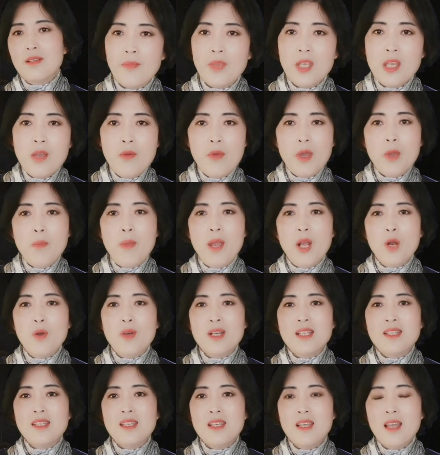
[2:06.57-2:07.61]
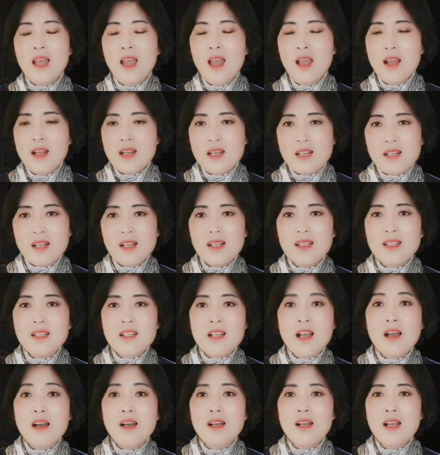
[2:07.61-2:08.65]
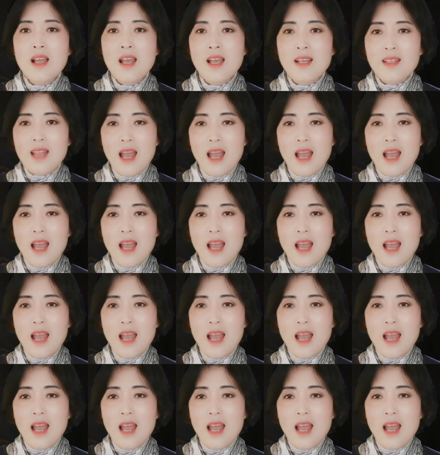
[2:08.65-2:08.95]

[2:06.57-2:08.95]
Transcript: 因为佩洛西声称